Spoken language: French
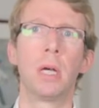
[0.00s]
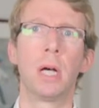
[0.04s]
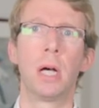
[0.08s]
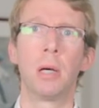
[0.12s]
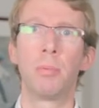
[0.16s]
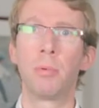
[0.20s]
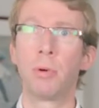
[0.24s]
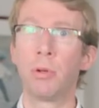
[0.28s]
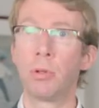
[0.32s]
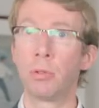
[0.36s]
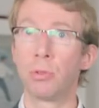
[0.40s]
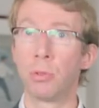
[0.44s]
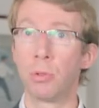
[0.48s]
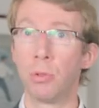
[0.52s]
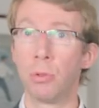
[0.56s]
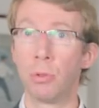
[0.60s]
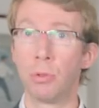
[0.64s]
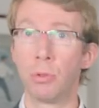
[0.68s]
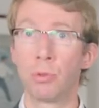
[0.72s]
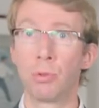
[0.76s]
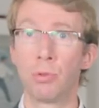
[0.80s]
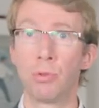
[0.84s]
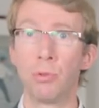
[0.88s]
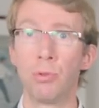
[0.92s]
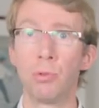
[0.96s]
à prendre
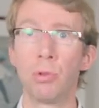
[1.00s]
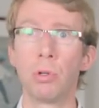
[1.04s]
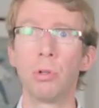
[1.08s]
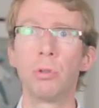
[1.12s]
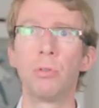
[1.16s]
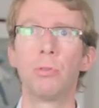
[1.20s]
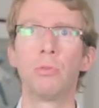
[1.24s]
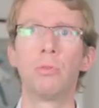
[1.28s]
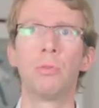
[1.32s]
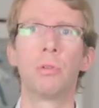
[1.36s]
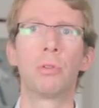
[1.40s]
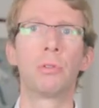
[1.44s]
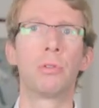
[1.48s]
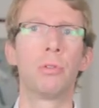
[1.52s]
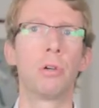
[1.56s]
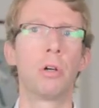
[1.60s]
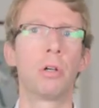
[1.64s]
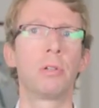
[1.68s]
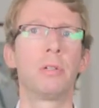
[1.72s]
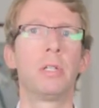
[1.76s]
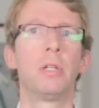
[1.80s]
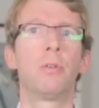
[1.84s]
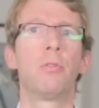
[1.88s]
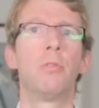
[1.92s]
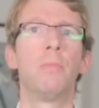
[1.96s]
au cours ou en
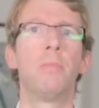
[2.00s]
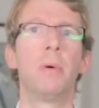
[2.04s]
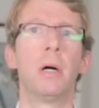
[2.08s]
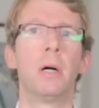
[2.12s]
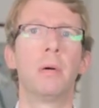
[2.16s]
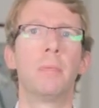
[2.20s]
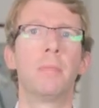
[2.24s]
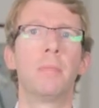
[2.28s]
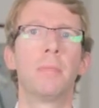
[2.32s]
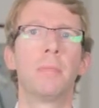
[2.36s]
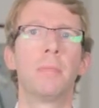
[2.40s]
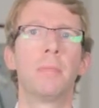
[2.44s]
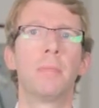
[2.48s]
dehors des repas.